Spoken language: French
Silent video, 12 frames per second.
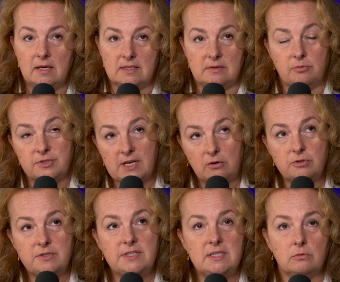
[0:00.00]
c'est pour ça
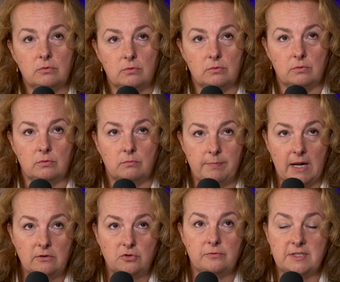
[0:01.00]
qu'aussi on, on,
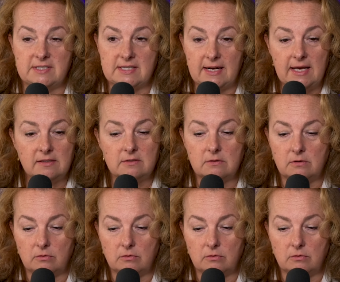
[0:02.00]
parle souvent des alertes,